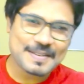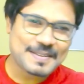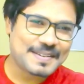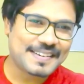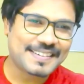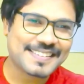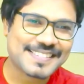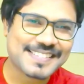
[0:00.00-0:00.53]

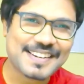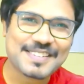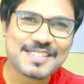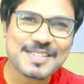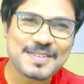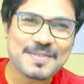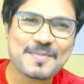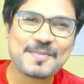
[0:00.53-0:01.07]
లెటర్ స్టార్ట్
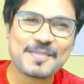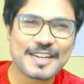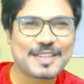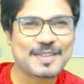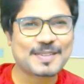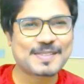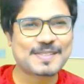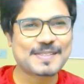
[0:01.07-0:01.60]
ద
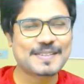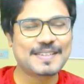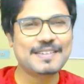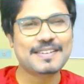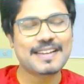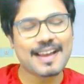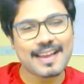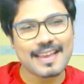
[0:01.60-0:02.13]
వీడియోస్
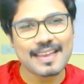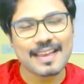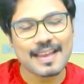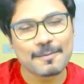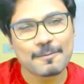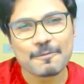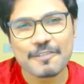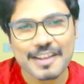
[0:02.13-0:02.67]
ఈవెన్ ఐ
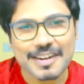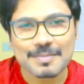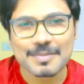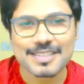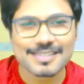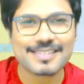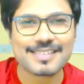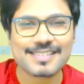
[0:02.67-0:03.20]
ఐఎమ్ వెరీ
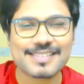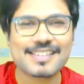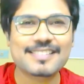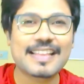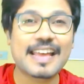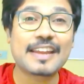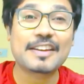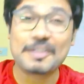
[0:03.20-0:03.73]
మచ్
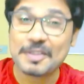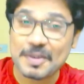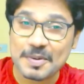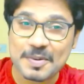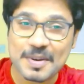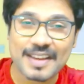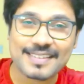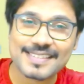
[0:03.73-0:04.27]
ఇంట్రెస్టెడ్ దాన్ యూ
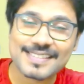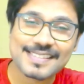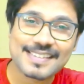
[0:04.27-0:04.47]
గైస్